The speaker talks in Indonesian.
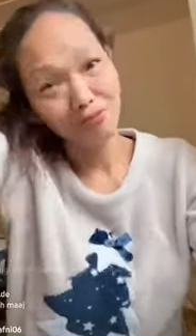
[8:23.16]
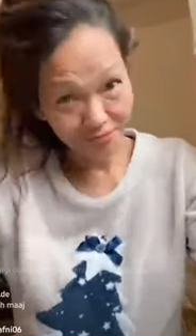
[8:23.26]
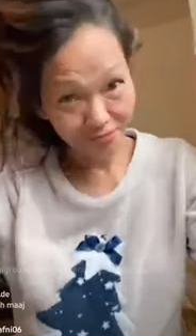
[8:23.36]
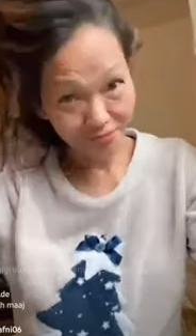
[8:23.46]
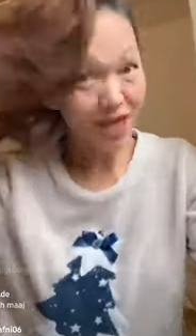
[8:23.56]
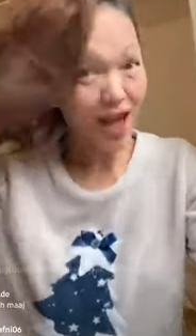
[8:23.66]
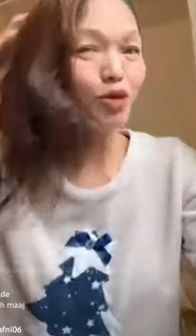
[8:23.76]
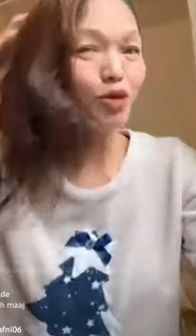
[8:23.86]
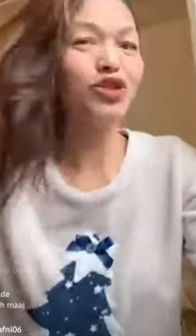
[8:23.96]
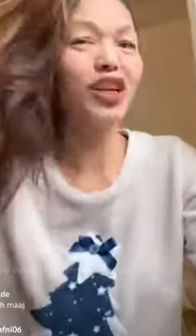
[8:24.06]
ntar aku
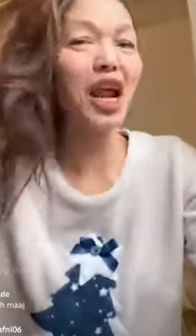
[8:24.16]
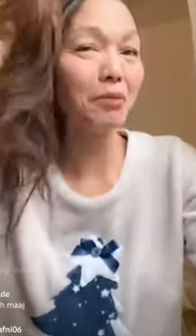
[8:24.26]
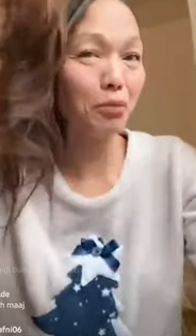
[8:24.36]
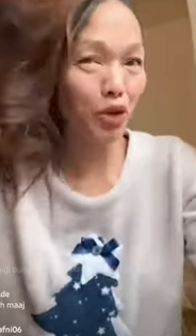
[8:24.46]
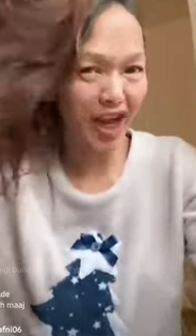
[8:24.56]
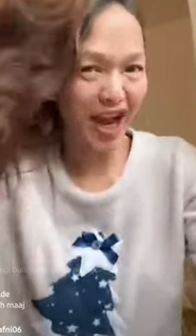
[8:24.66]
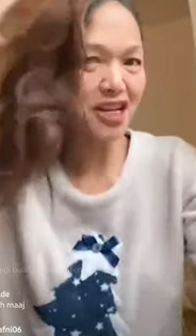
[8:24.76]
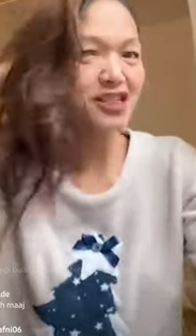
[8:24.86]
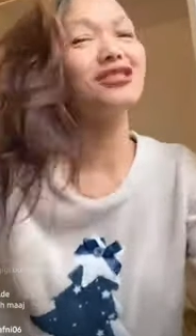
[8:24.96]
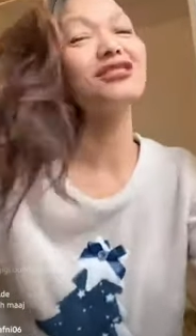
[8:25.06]
cuci rambut ya
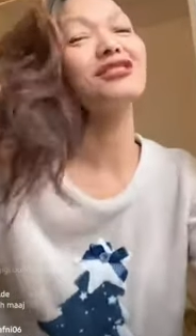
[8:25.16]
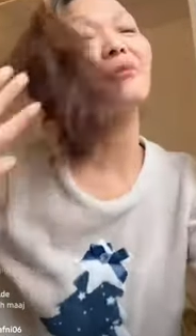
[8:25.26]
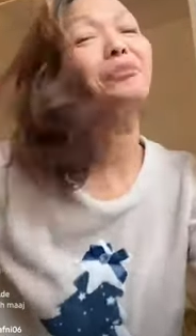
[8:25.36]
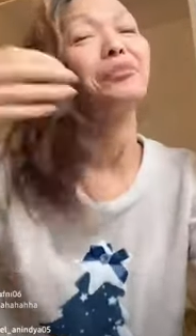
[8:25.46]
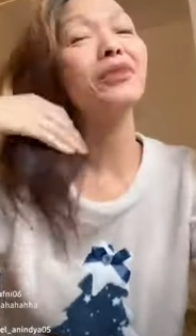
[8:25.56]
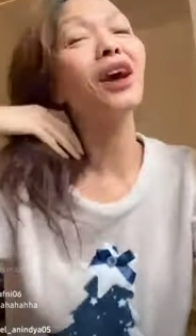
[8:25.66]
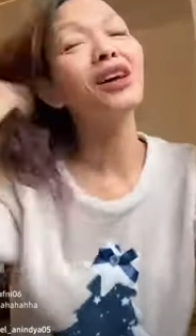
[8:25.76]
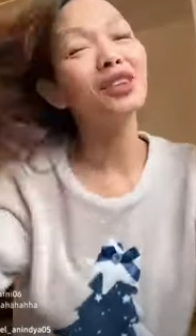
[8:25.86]
kau